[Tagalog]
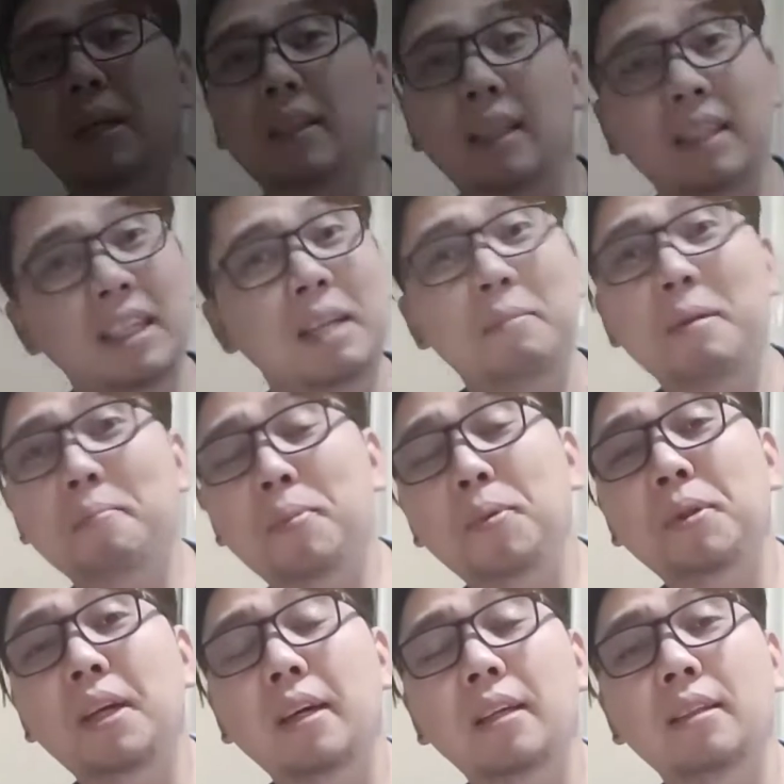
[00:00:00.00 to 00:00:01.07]
Pagdating naman
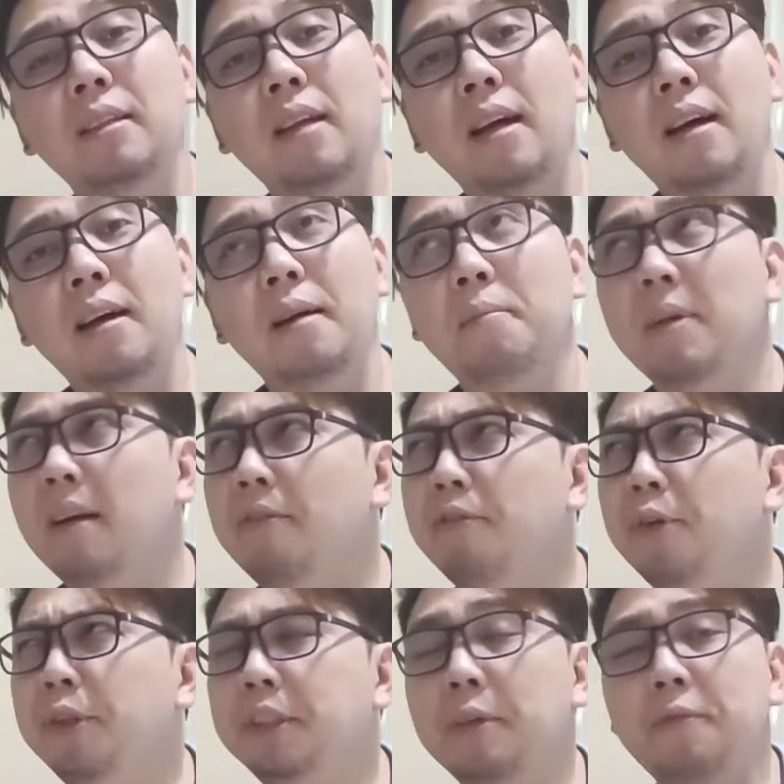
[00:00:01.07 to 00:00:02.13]
po ng uh, mga
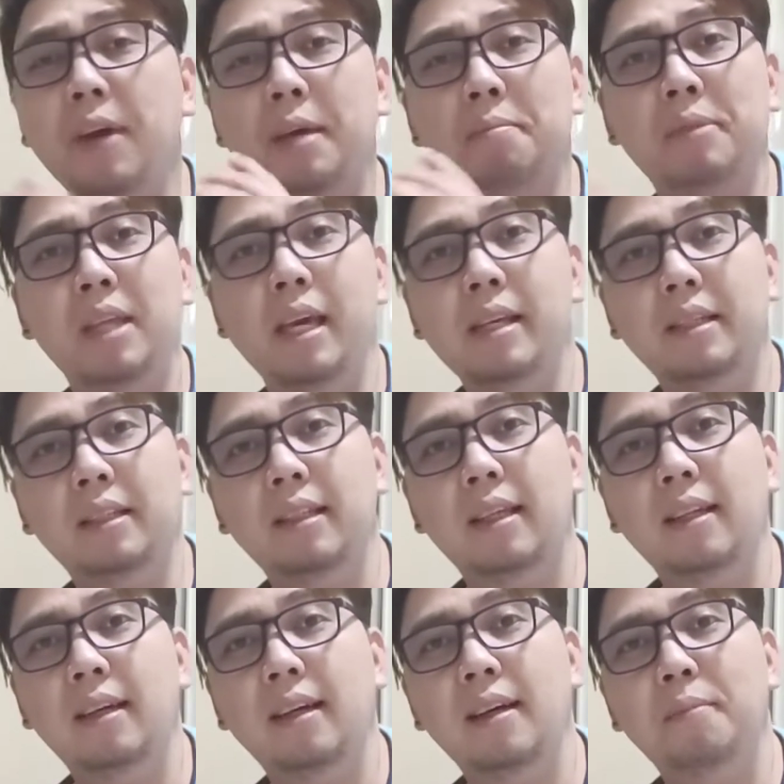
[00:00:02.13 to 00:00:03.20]
45 days
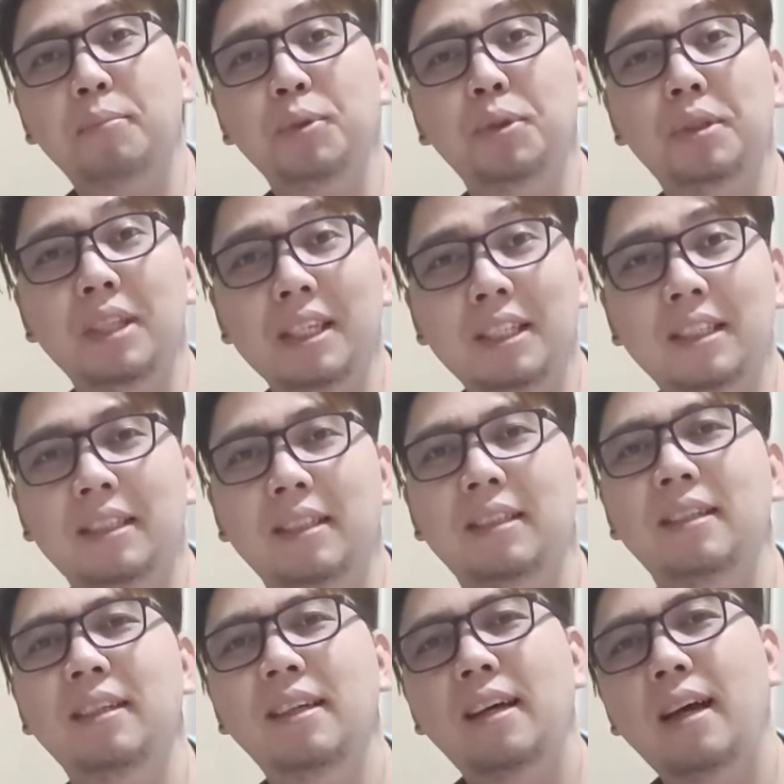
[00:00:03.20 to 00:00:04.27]
na
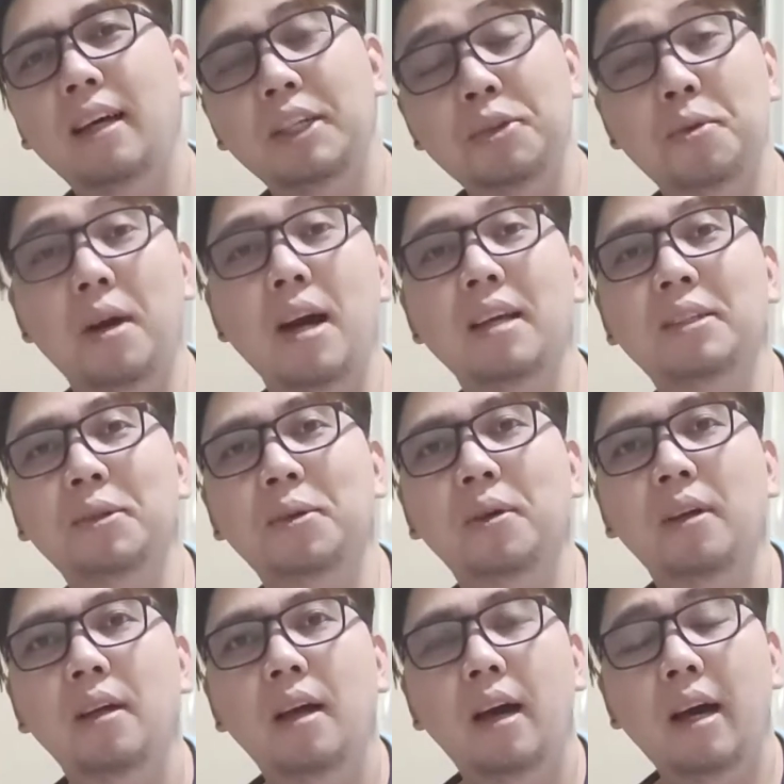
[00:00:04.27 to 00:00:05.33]
nabuntis ang inyong
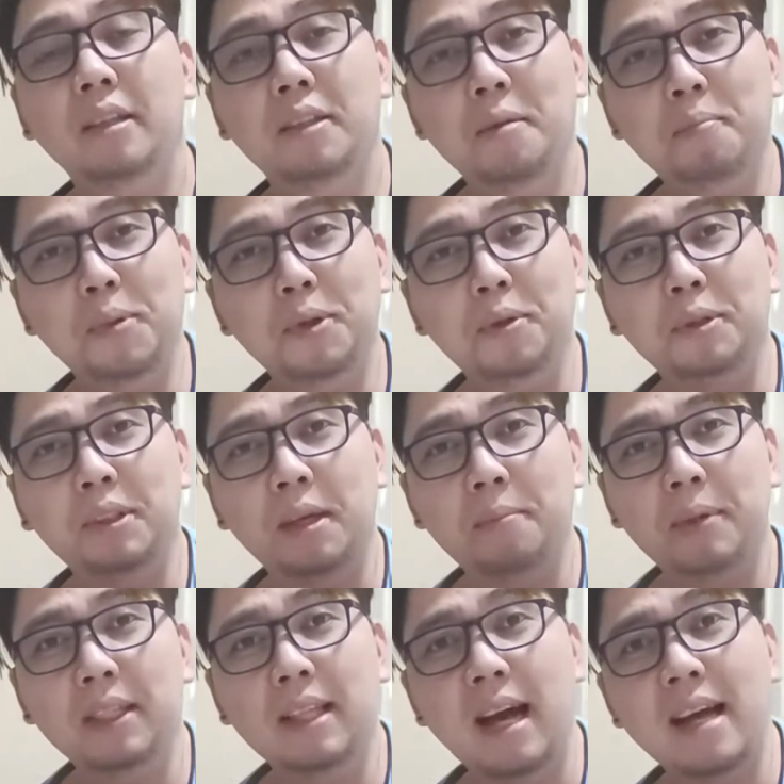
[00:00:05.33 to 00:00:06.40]
aso, andyan po yung
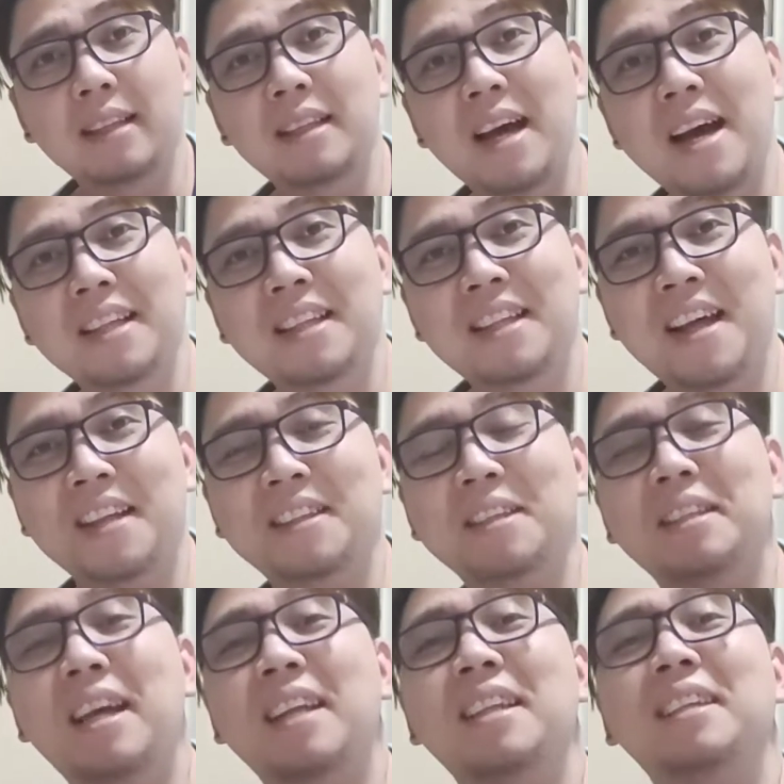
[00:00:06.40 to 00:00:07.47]
siyempre dahan-dahan na
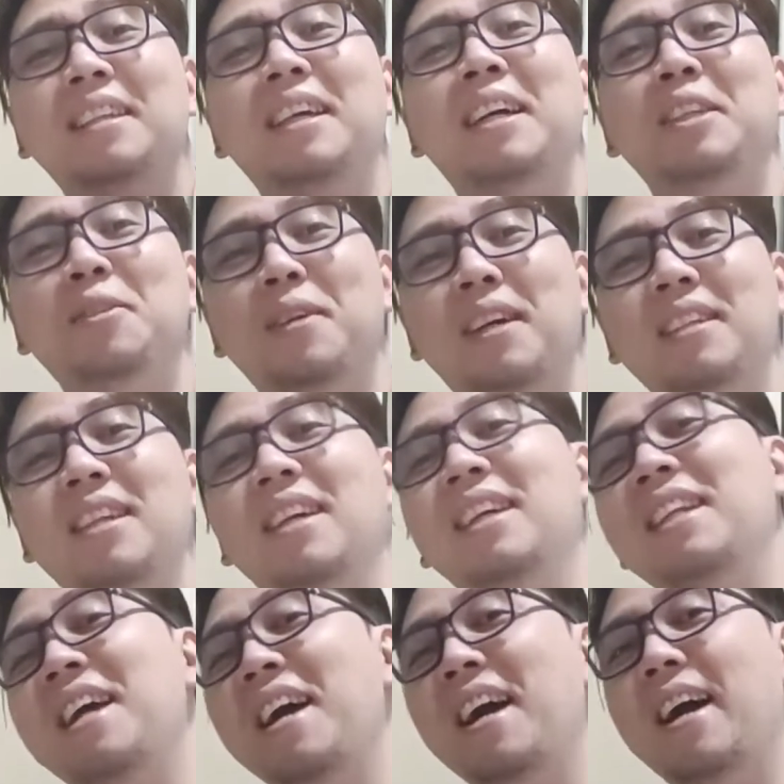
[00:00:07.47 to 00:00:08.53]
nating dadagdagan yung kanyang
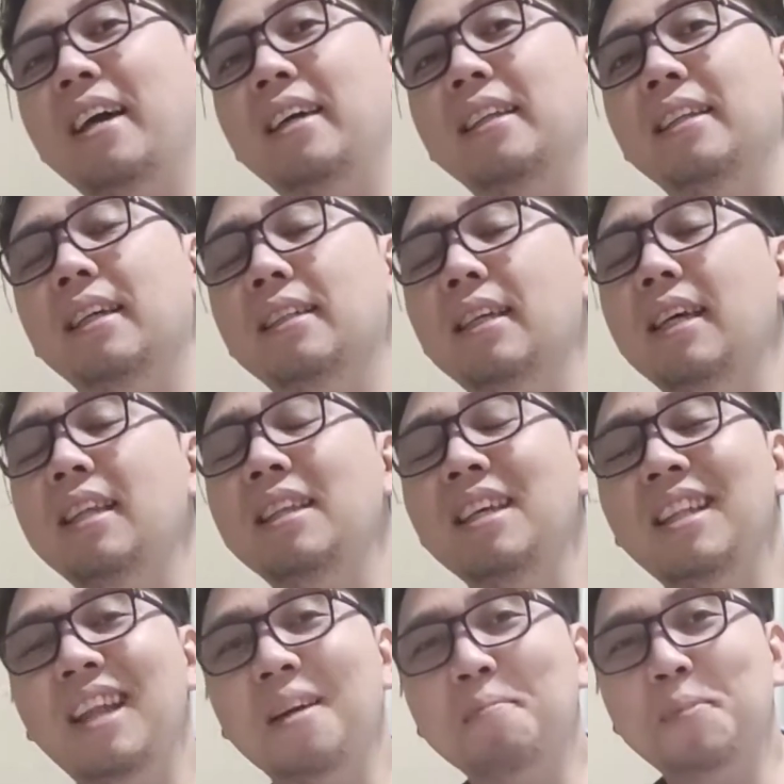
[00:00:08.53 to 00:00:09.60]
kinakain kasi
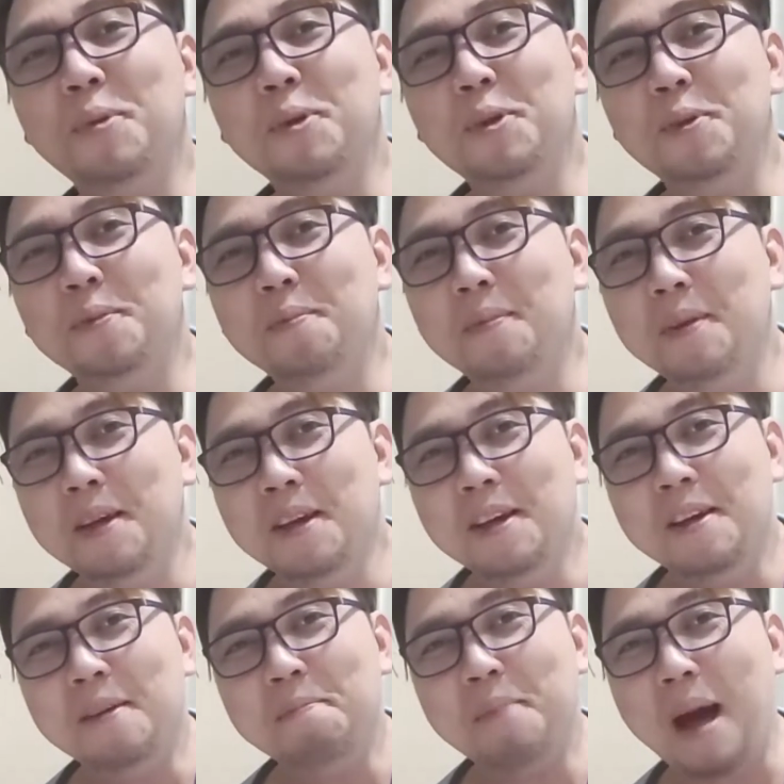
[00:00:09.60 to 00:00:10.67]
hindi lang po yung
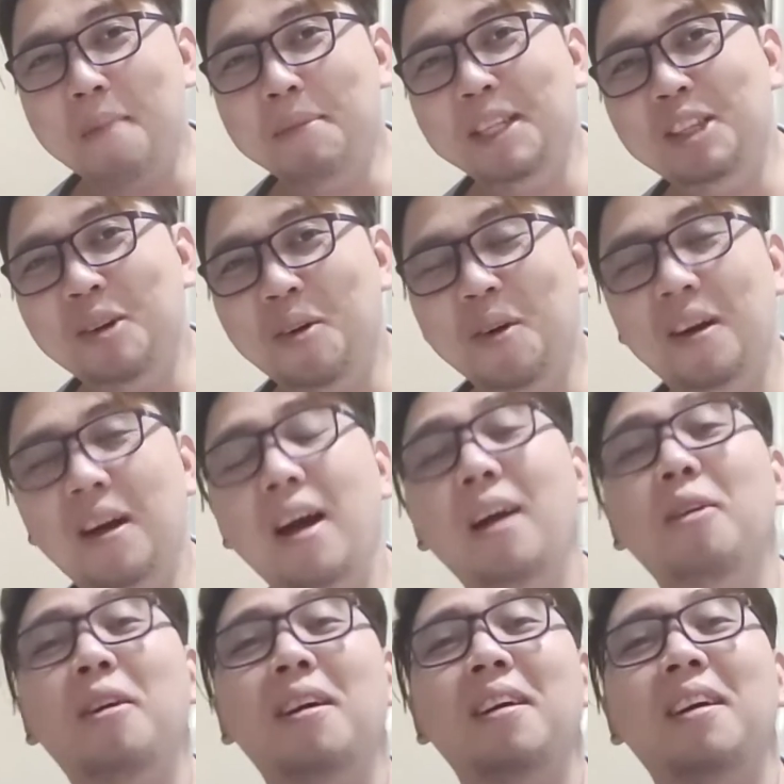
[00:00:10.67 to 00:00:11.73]
mommy dog ang